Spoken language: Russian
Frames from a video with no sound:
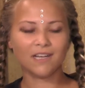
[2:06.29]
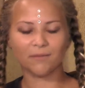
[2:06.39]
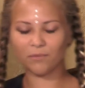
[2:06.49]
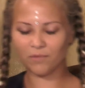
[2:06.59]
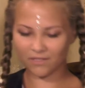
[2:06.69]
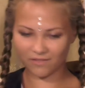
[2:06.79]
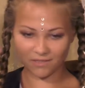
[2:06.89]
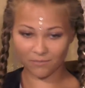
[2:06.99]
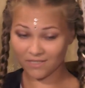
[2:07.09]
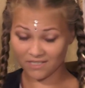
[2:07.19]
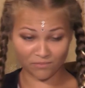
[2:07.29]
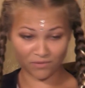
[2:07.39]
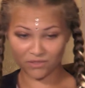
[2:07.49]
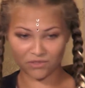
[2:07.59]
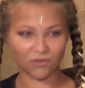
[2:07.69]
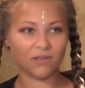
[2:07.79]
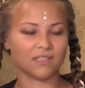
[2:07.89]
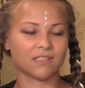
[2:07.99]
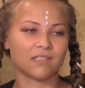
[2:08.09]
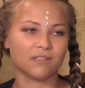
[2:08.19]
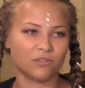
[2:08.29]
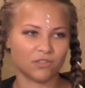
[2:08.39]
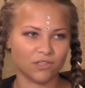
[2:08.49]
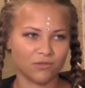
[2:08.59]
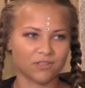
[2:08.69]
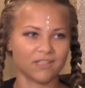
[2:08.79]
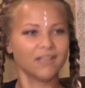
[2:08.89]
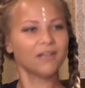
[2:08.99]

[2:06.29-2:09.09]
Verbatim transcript: поменять все мысли, перестроиться, на следующий день уже